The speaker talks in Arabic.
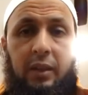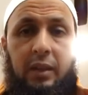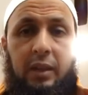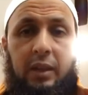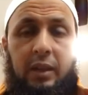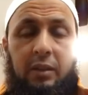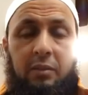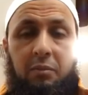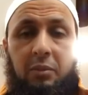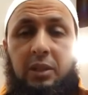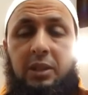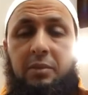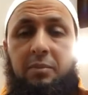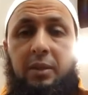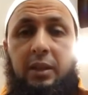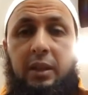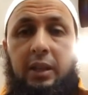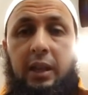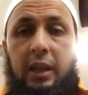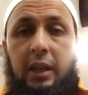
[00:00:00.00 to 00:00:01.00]
بسم
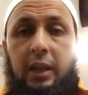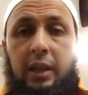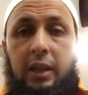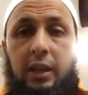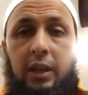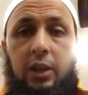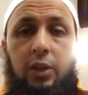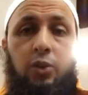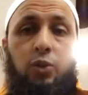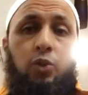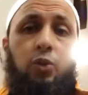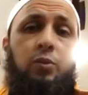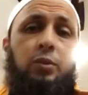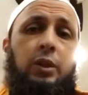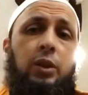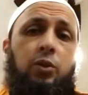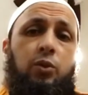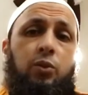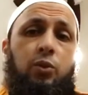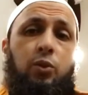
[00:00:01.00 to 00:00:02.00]
الله تبطل
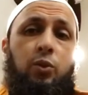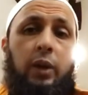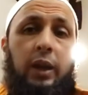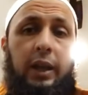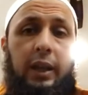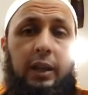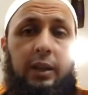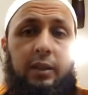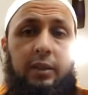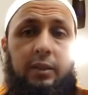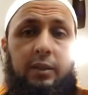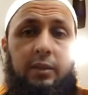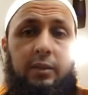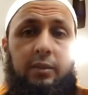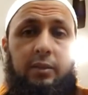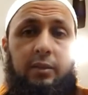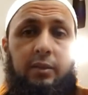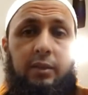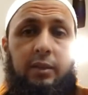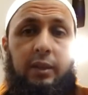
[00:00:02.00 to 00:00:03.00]
كل عين
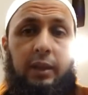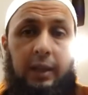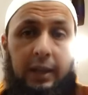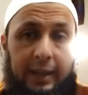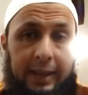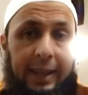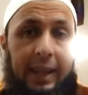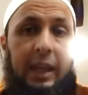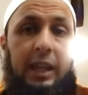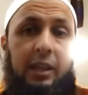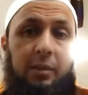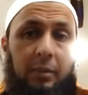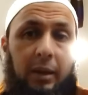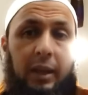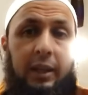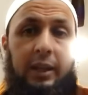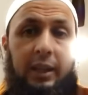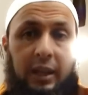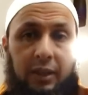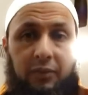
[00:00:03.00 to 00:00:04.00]
إن علم
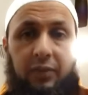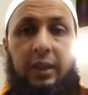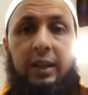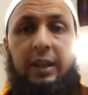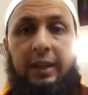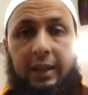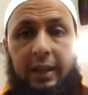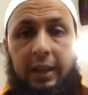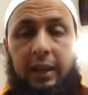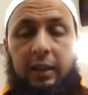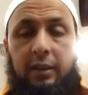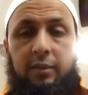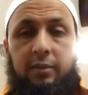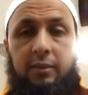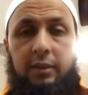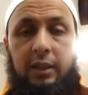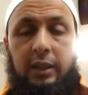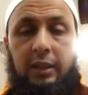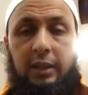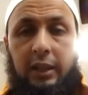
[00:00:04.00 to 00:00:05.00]
أنها فعلا عين
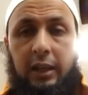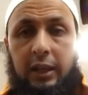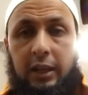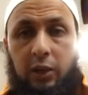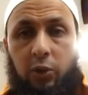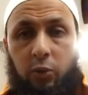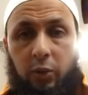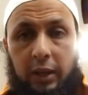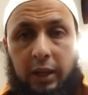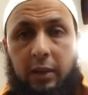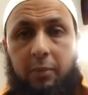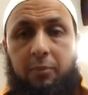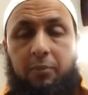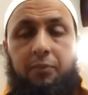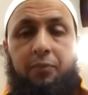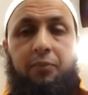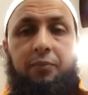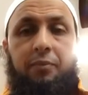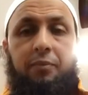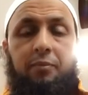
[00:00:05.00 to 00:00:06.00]
إن كان له علم
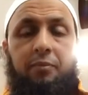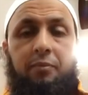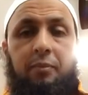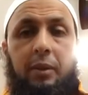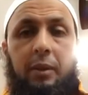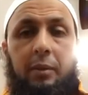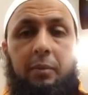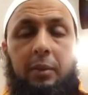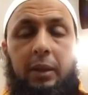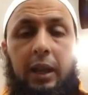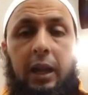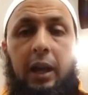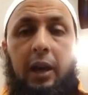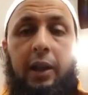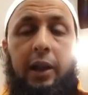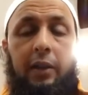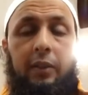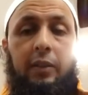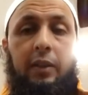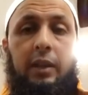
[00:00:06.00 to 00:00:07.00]
بالأعراض
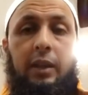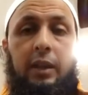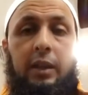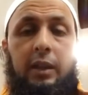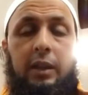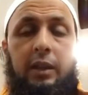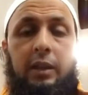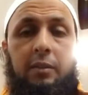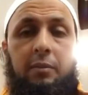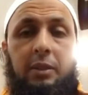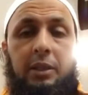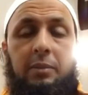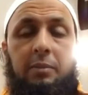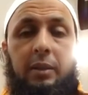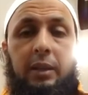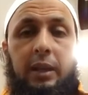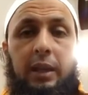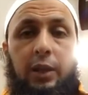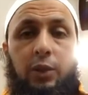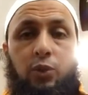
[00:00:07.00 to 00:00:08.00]
بسم
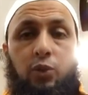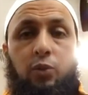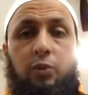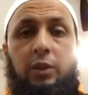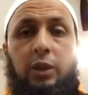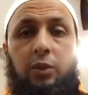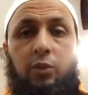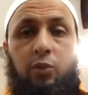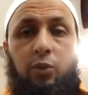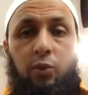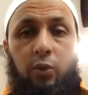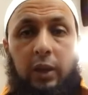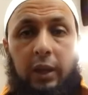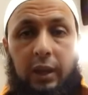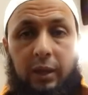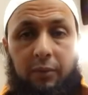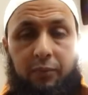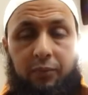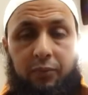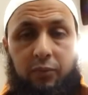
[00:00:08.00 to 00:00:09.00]
الله تبطل كل عين
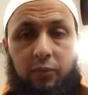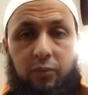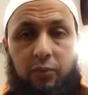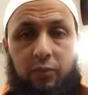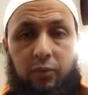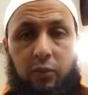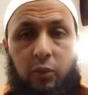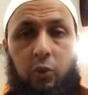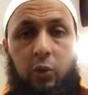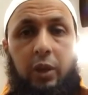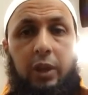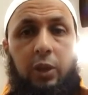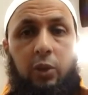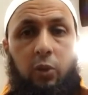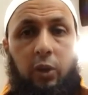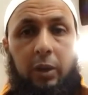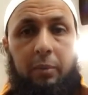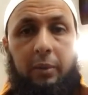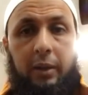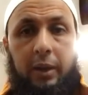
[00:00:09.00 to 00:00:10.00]
يكررها
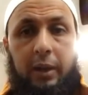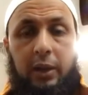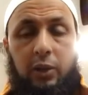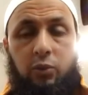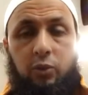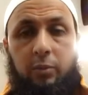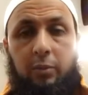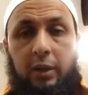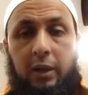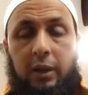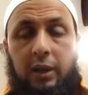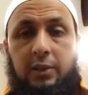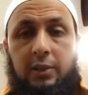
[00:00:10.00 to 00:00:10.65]
مرات ومرات